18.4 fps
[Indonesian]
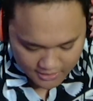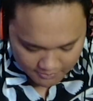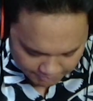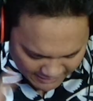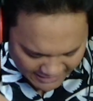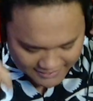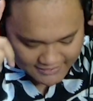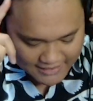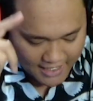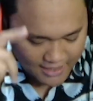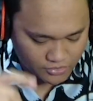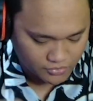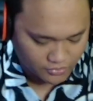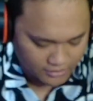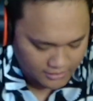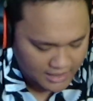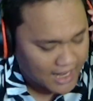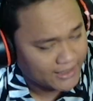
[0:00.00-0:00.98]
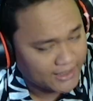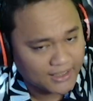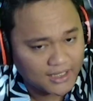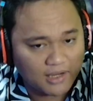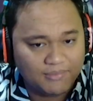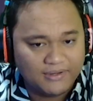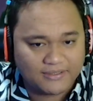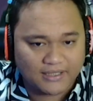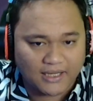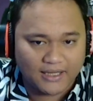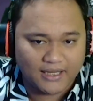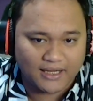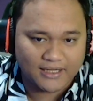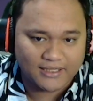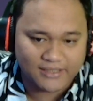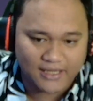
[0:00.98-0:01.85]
bisa cuy, Gak ada yang gak bisa ya guys